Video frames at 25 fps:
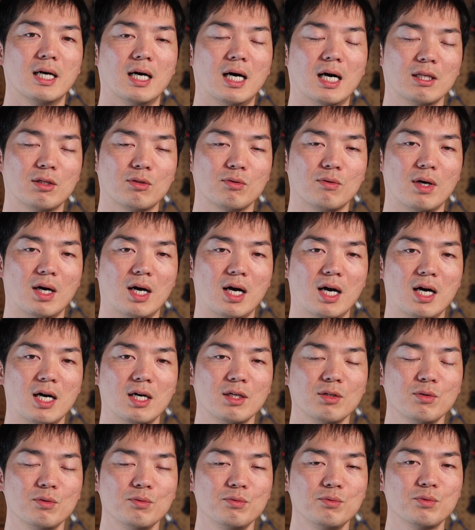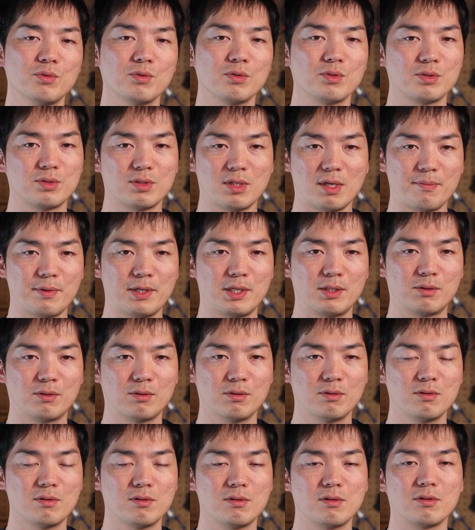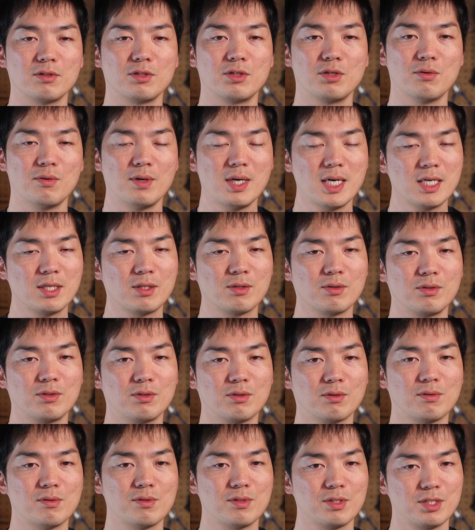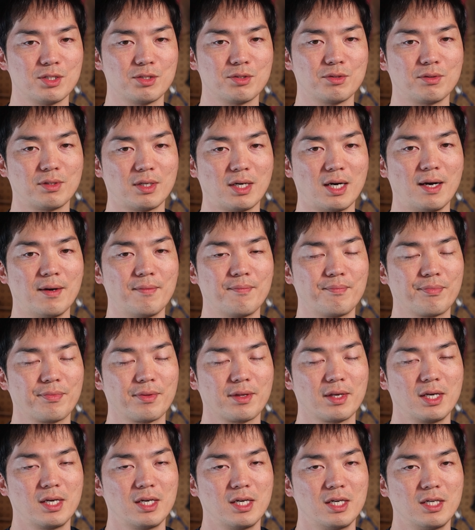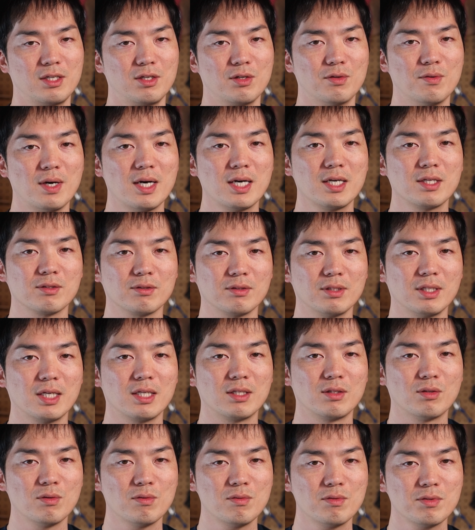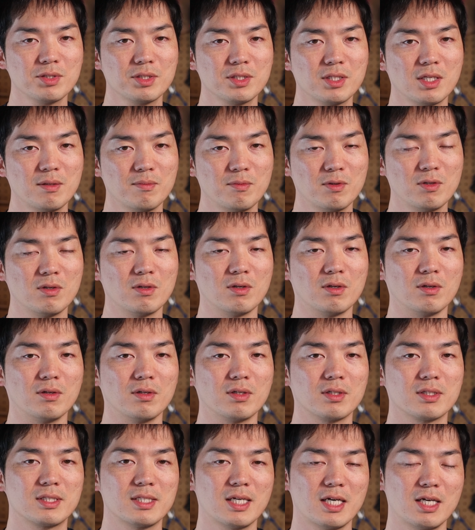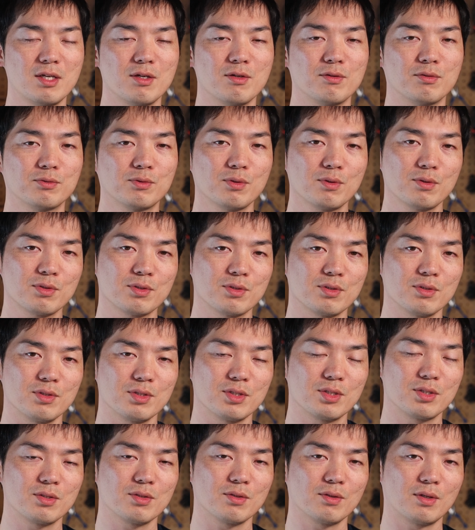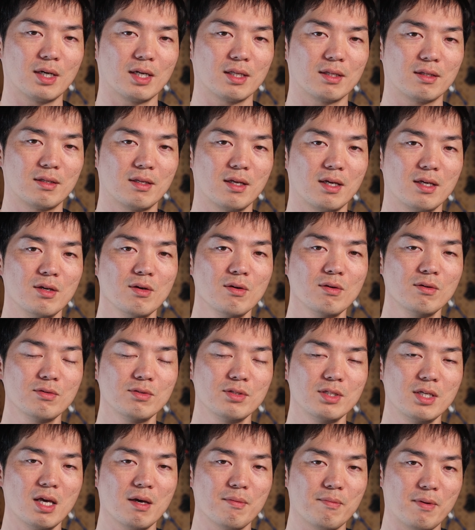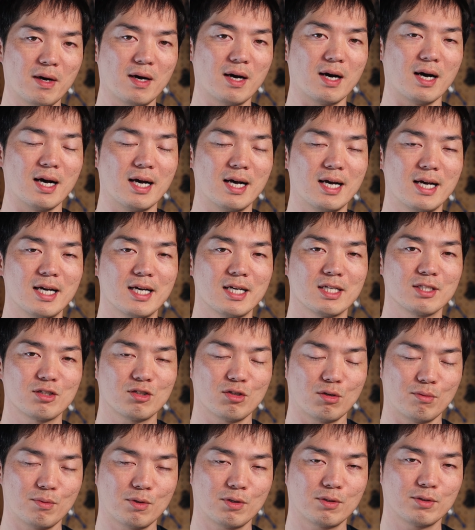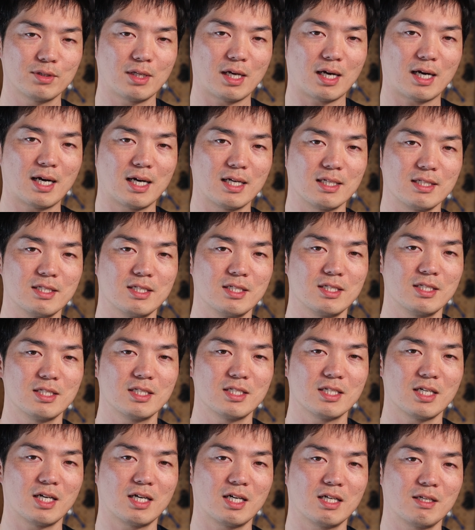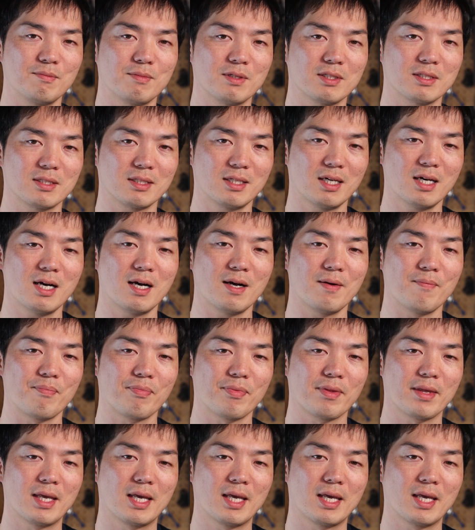あとはハードウッドに比べると弱いというところでしょうか。弱いのでどうしても材料を太くする必要があってよく言えば素朴な感じに仕上がりますが